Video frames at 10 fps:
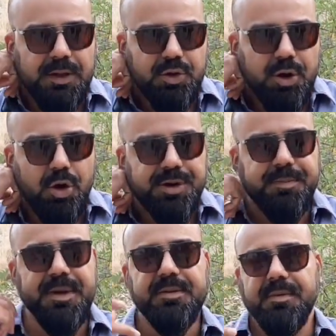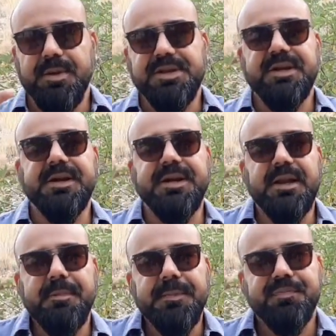थोड़ा और मज़ीद
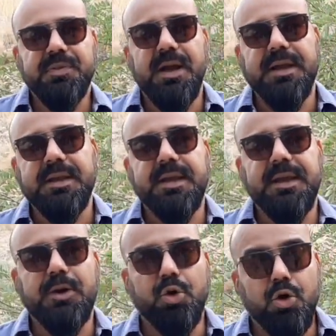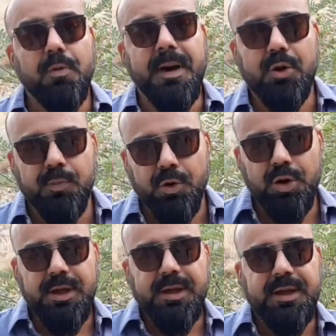डिटेल में ताकि ये कि लोगों को मालूम हो
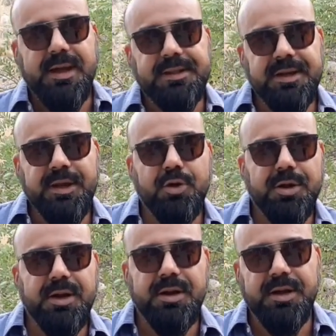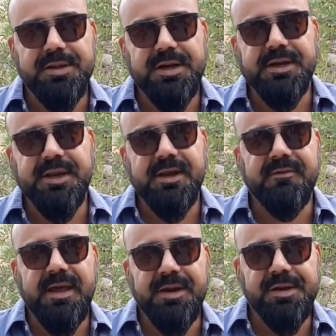कि एथनिक और सेक्टेरियन
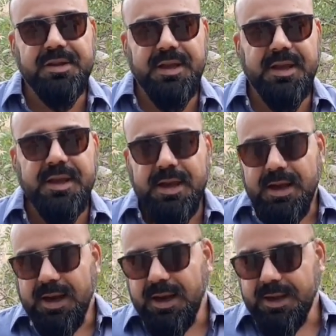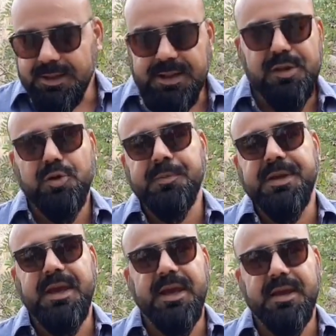वायलेंस ने आ, कितना जुल्म
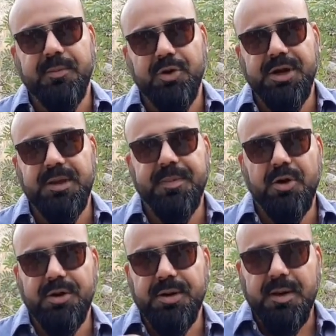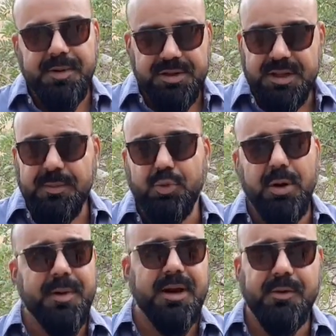किया है कम्युनिटी पे और कब्रस्तान
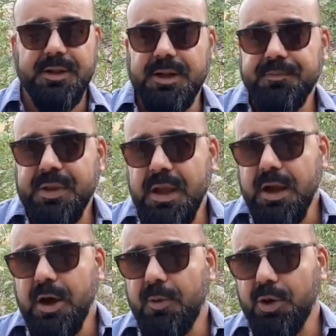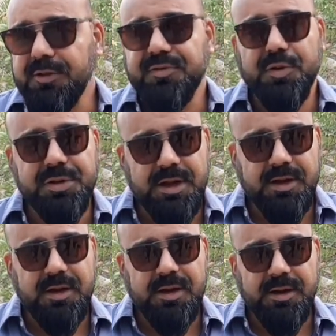पूरा भरा हुआ था और बहुत अफसोस का
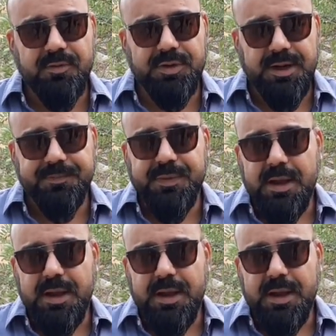वो था